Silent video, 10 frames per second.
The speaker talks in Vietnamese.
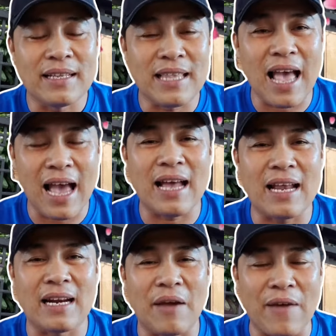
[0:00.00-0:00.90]

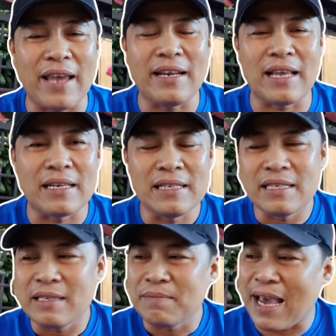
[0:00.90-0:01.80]
là là phải là
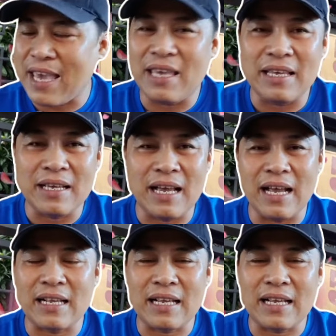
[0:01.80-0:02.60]
mày á,